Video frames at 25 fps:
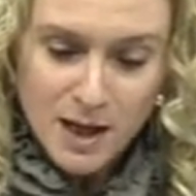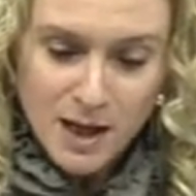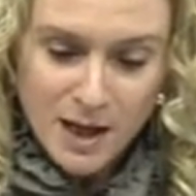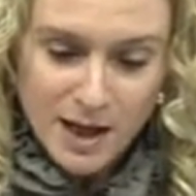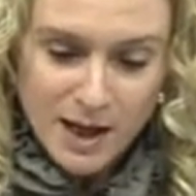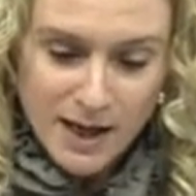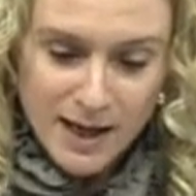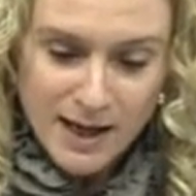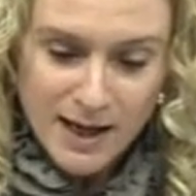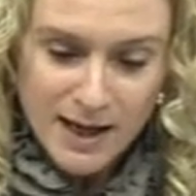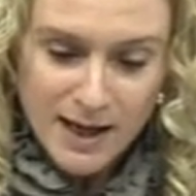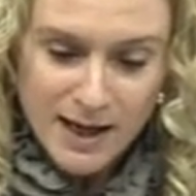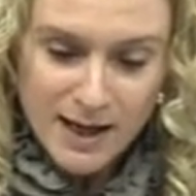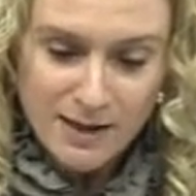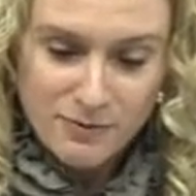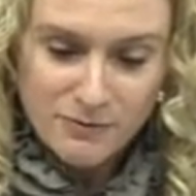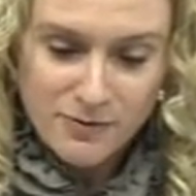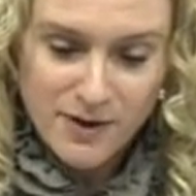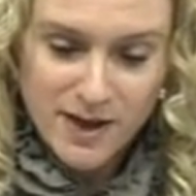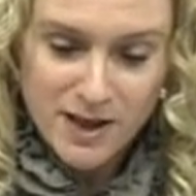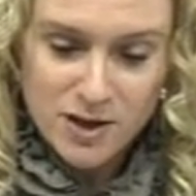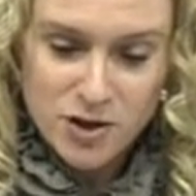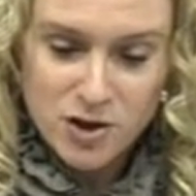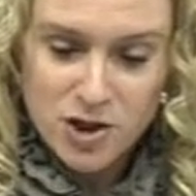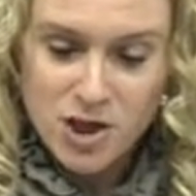E
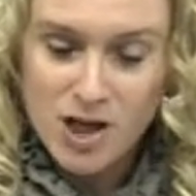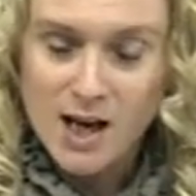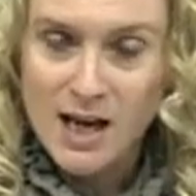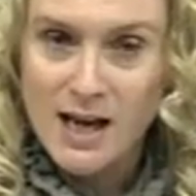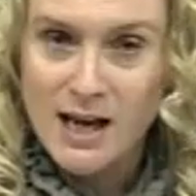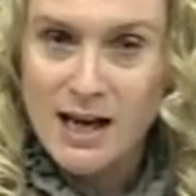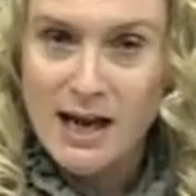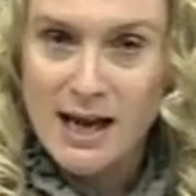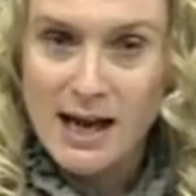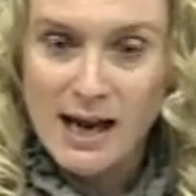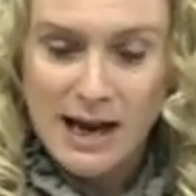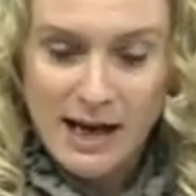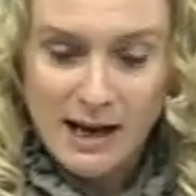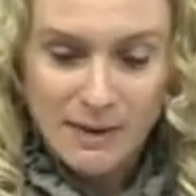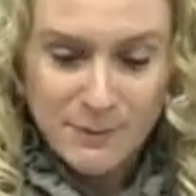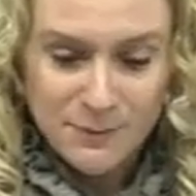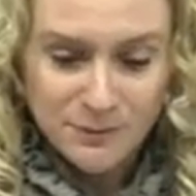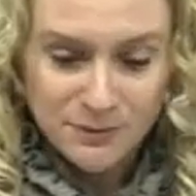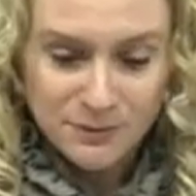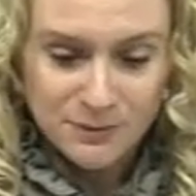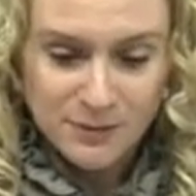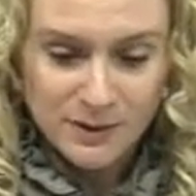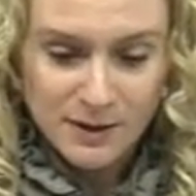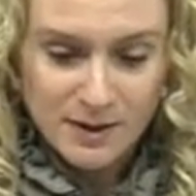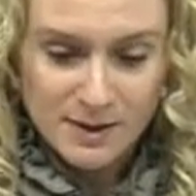invece la
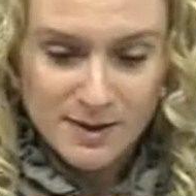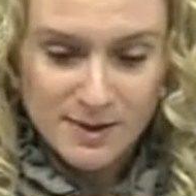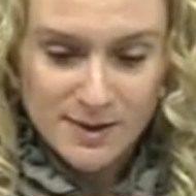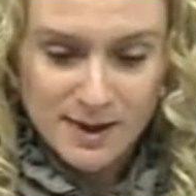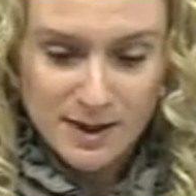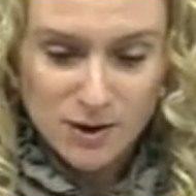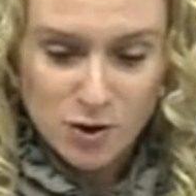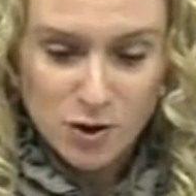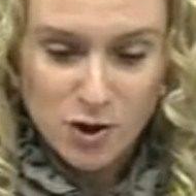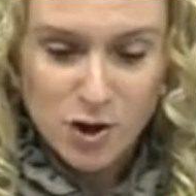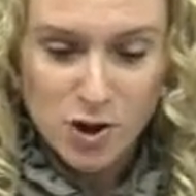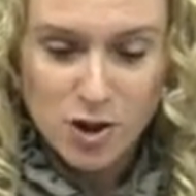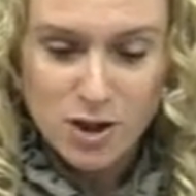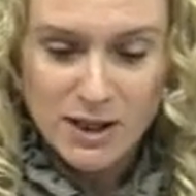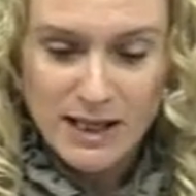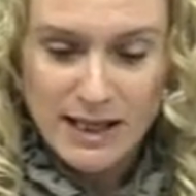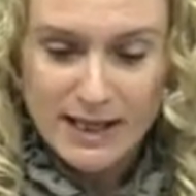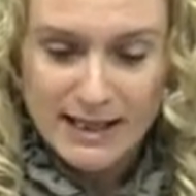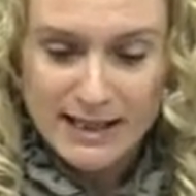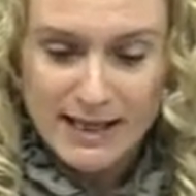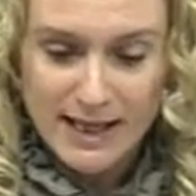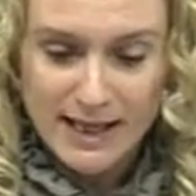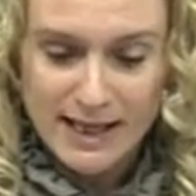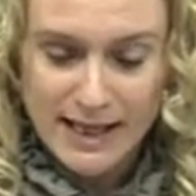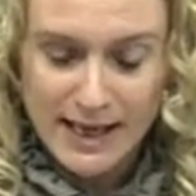mm,
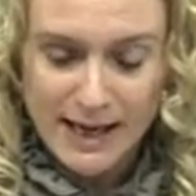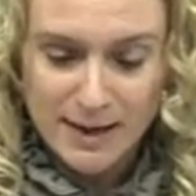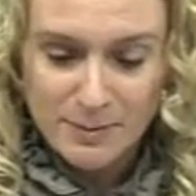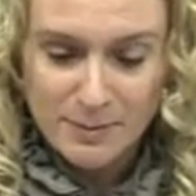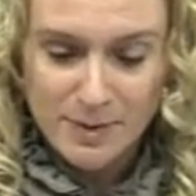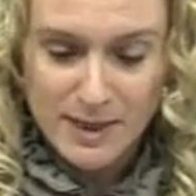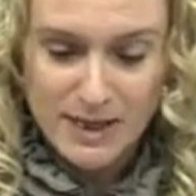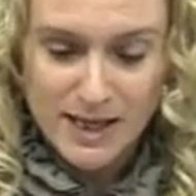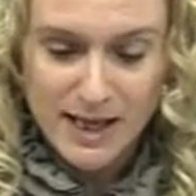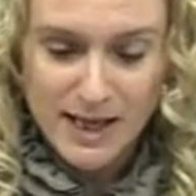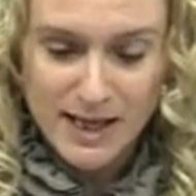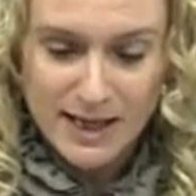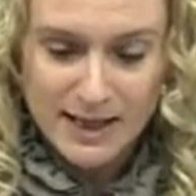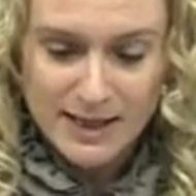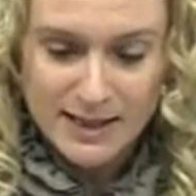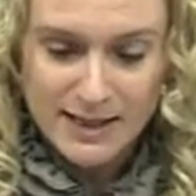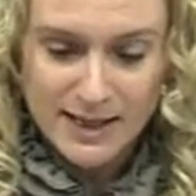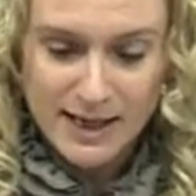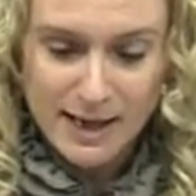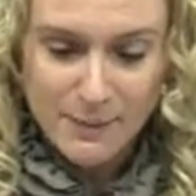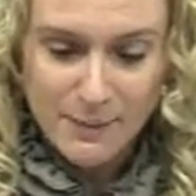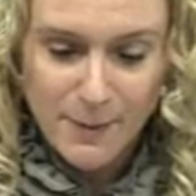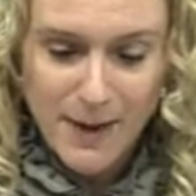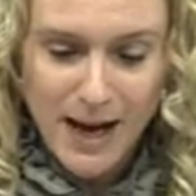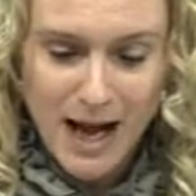stazione dei carabinieri
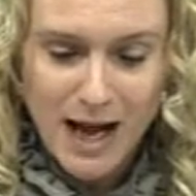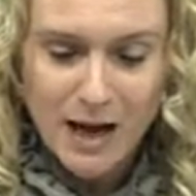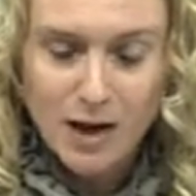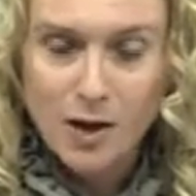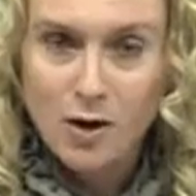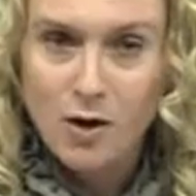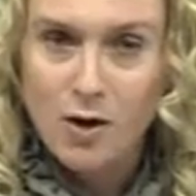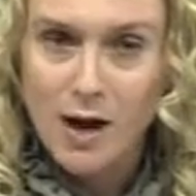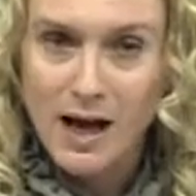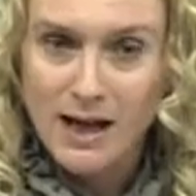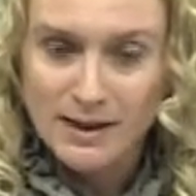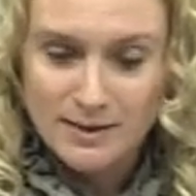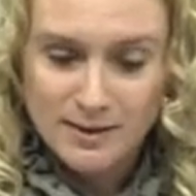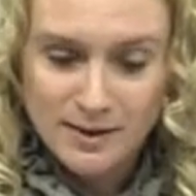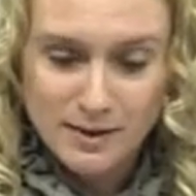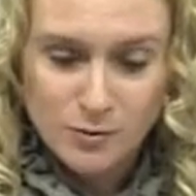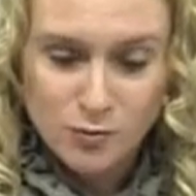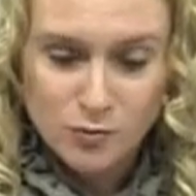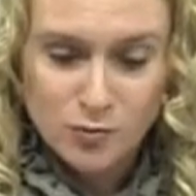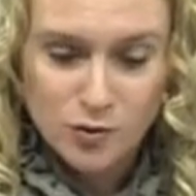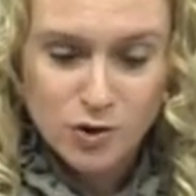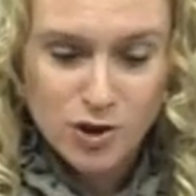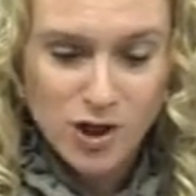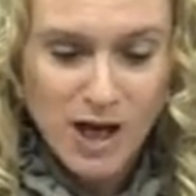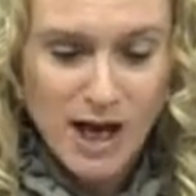di Rapallo ha
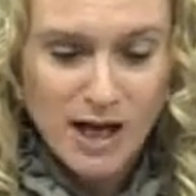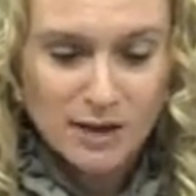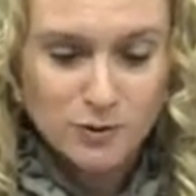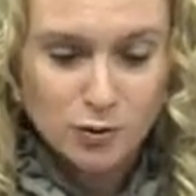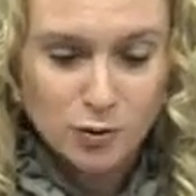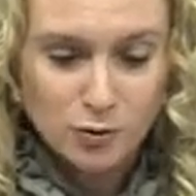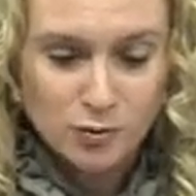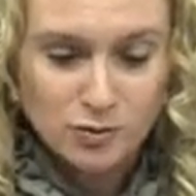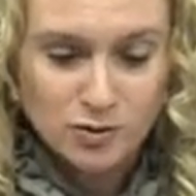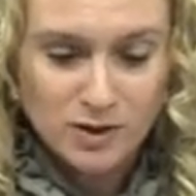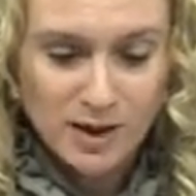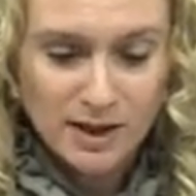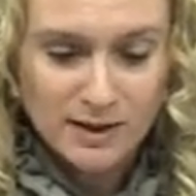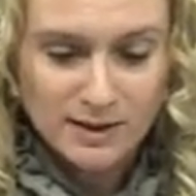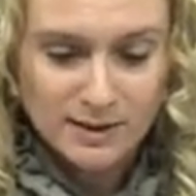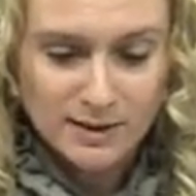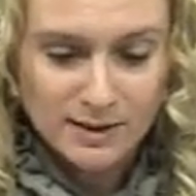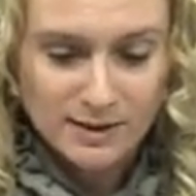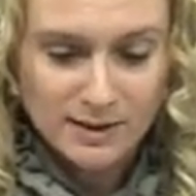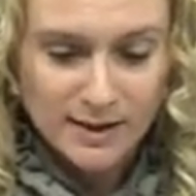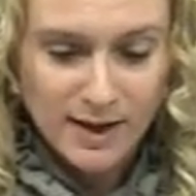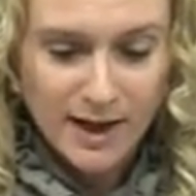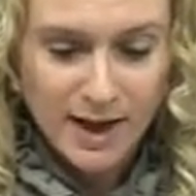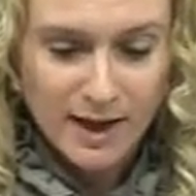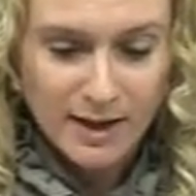denunciato un
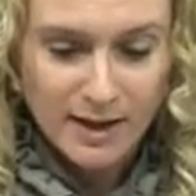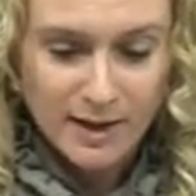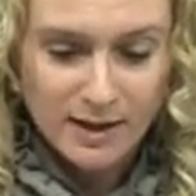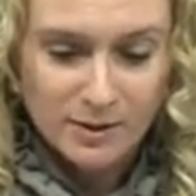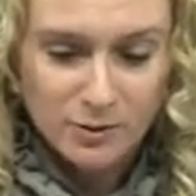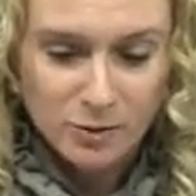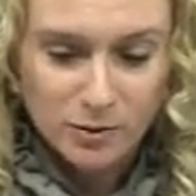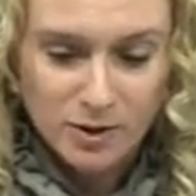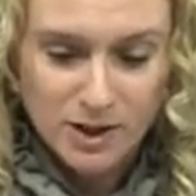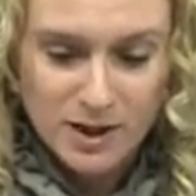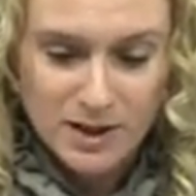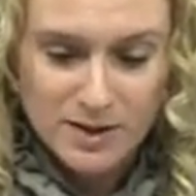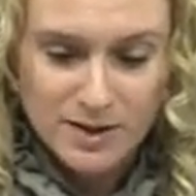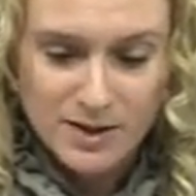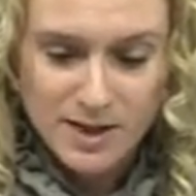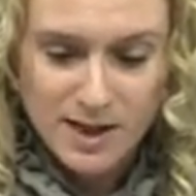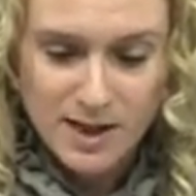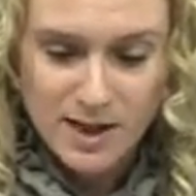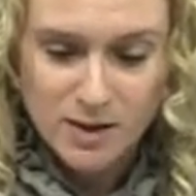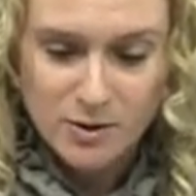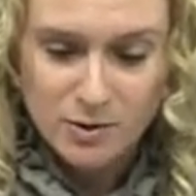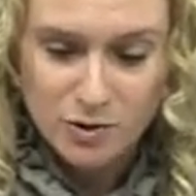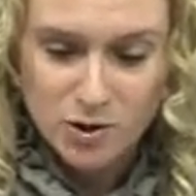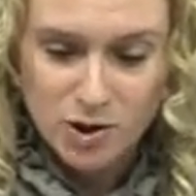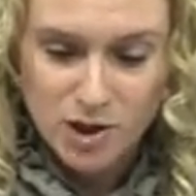33enne
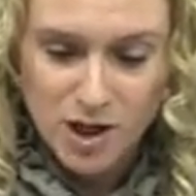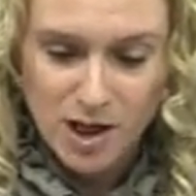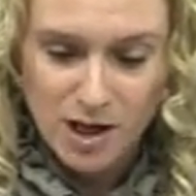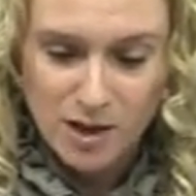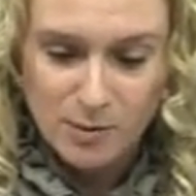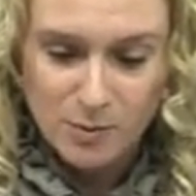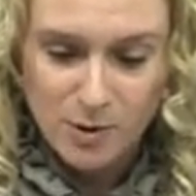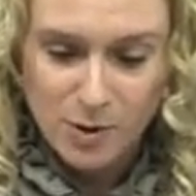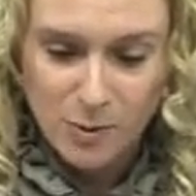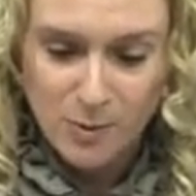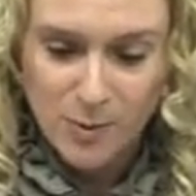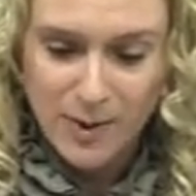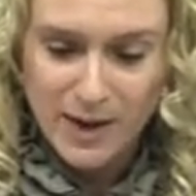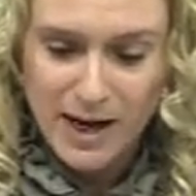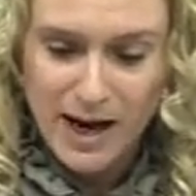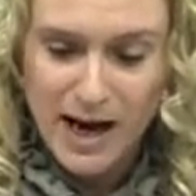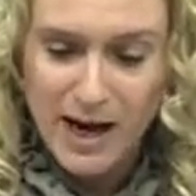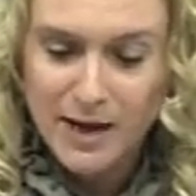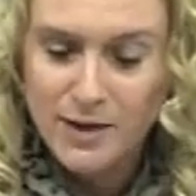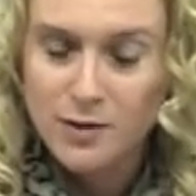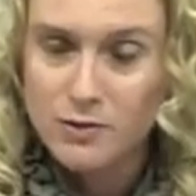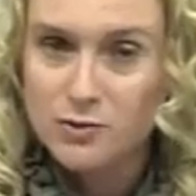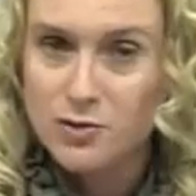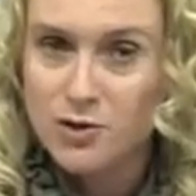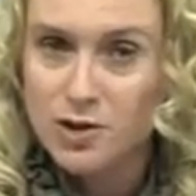tunisino, celebre
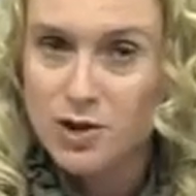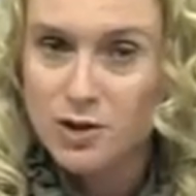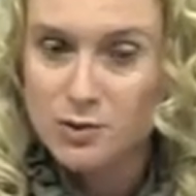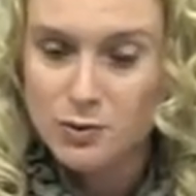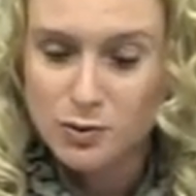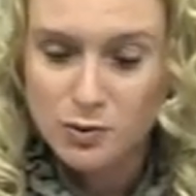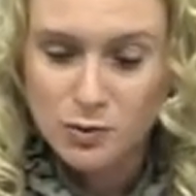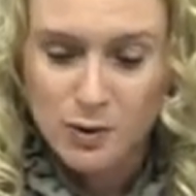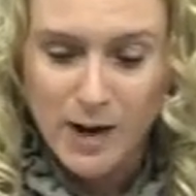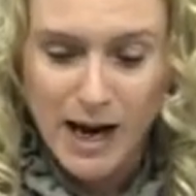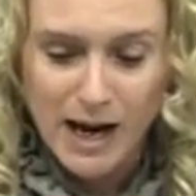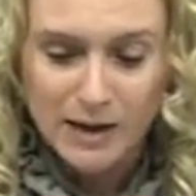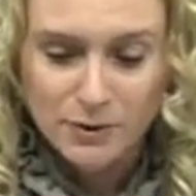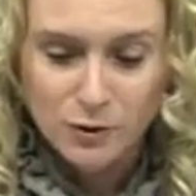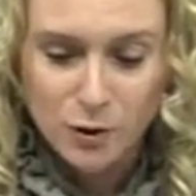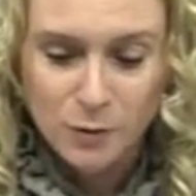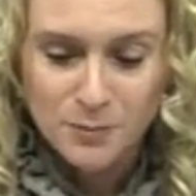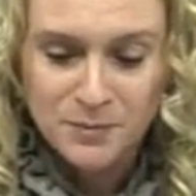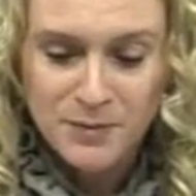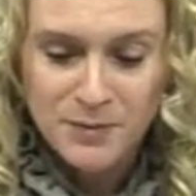operaio, incensurato